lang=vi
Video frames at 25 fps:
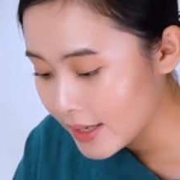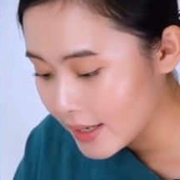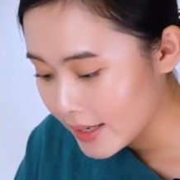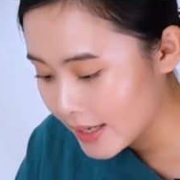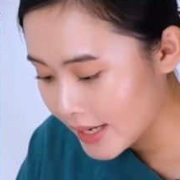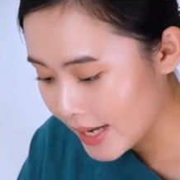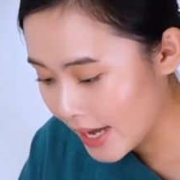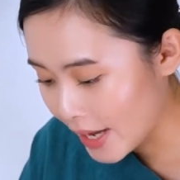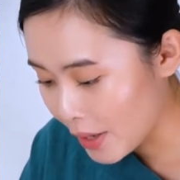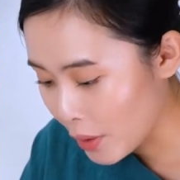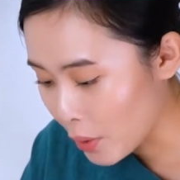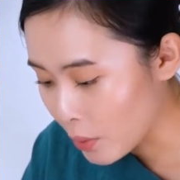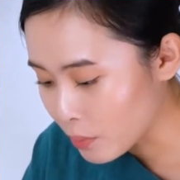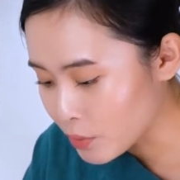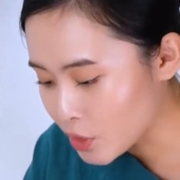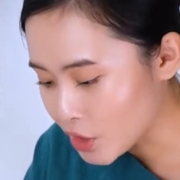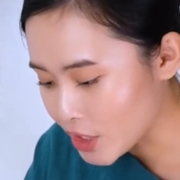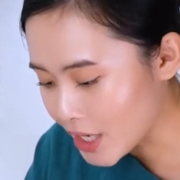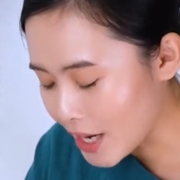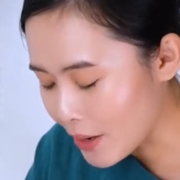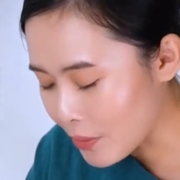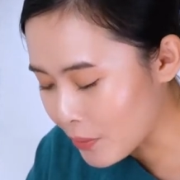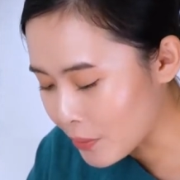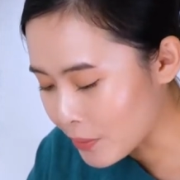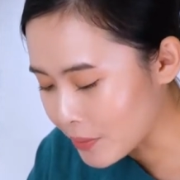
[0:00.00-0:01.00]
Ngày hôm
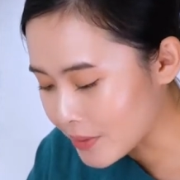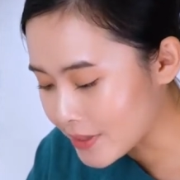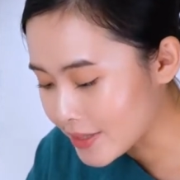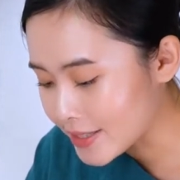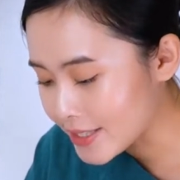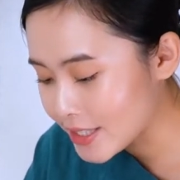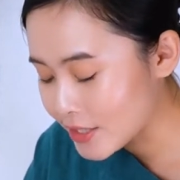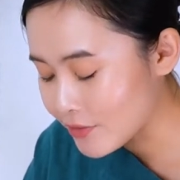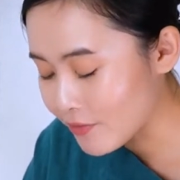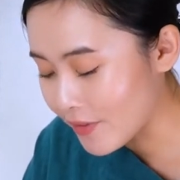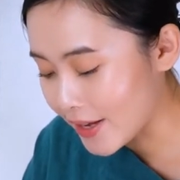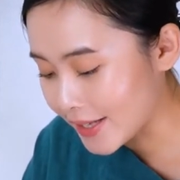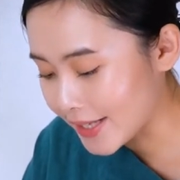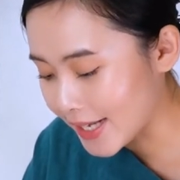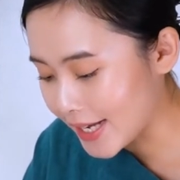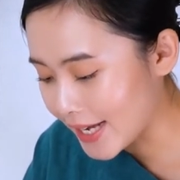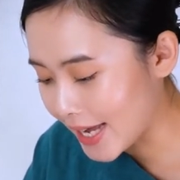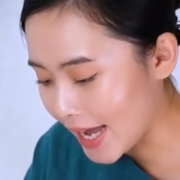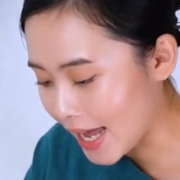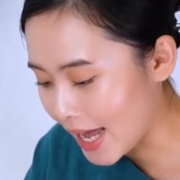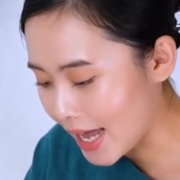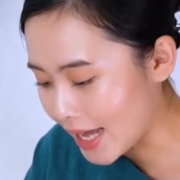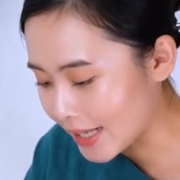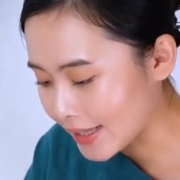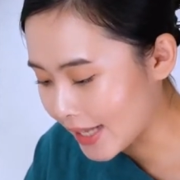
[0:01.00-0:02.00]
sau,
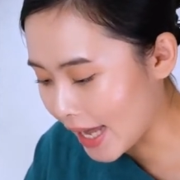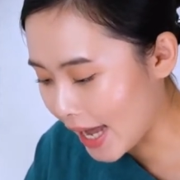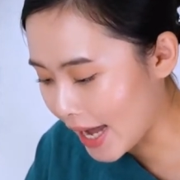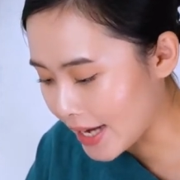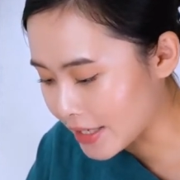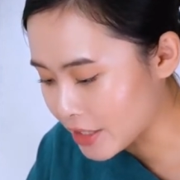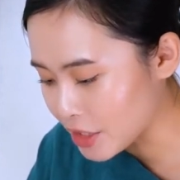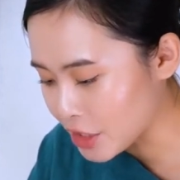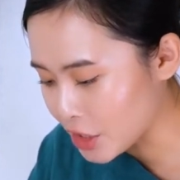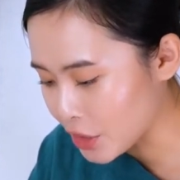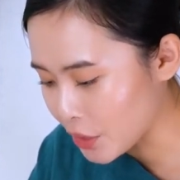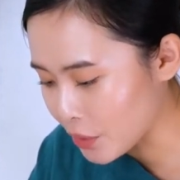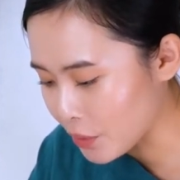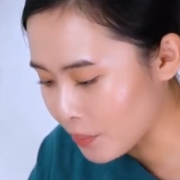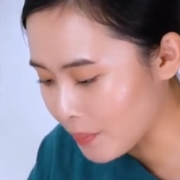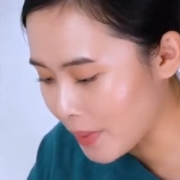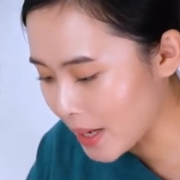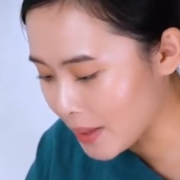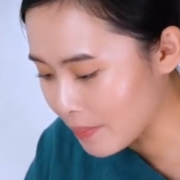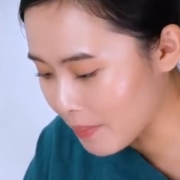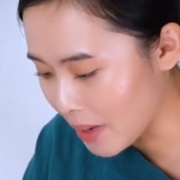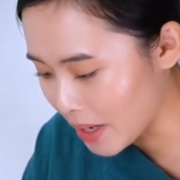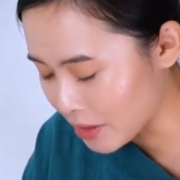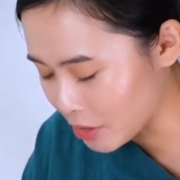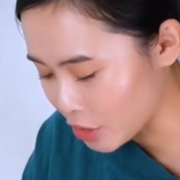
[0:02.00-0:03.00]
Spatika thả trâu
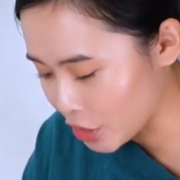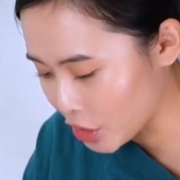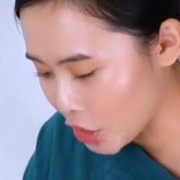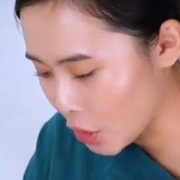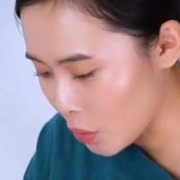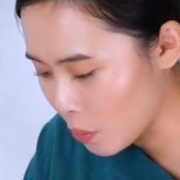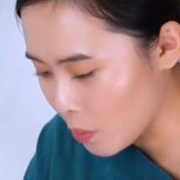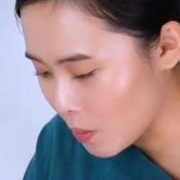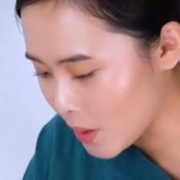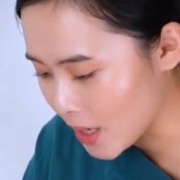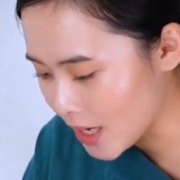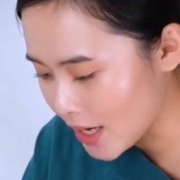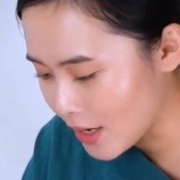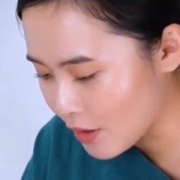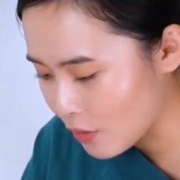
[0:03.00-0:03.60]
bên bờ sông